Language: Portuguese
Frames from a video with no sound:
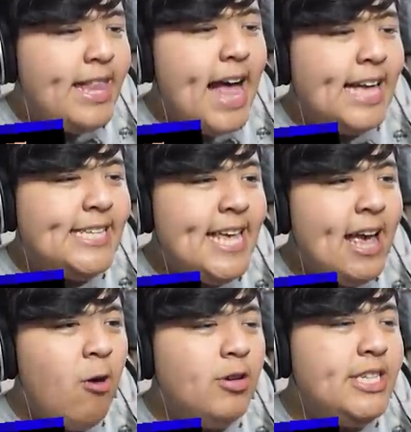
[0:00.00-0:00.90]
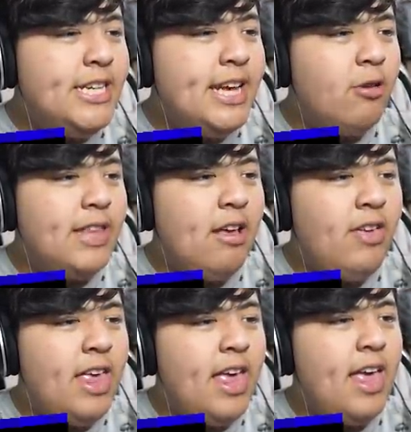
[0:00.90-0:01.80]
dá esse erro de eu tenho
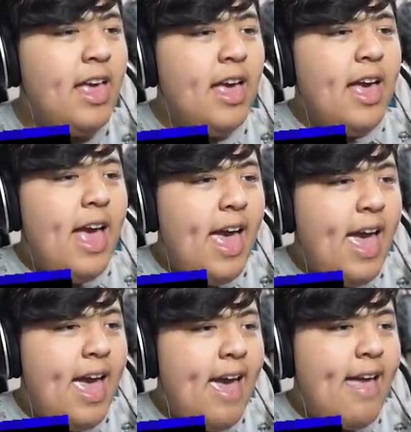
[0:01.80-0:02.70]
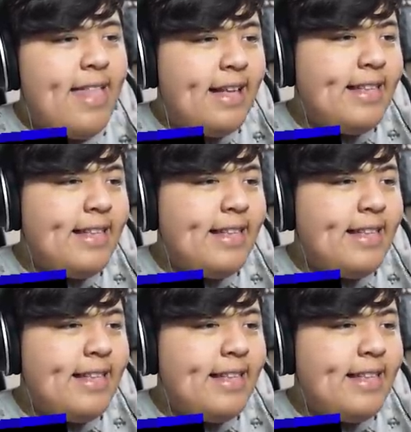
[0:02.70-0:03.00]
que é, da,